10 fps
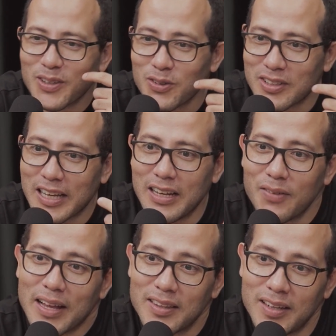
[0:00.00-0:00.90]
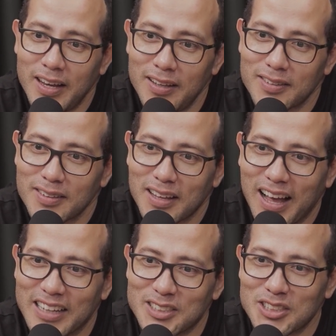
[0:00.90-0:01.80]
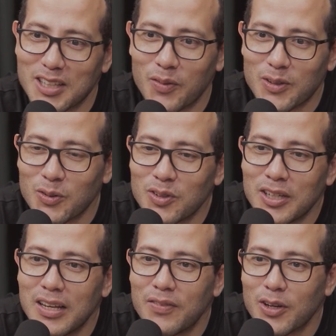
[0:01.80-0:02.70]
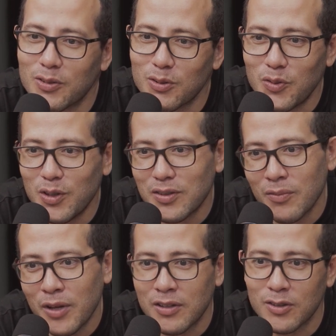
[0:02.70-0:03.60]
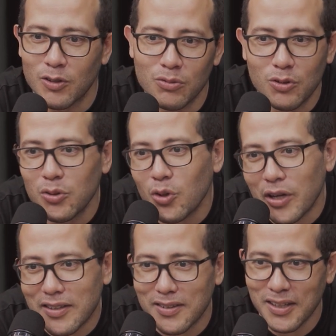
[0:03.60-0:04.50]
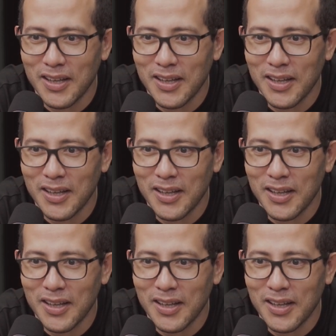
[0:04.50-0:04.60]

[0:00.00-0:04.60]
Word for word: Se você consegue levar três, a gente talvez consiga levar nossos filhos também, que são só dois.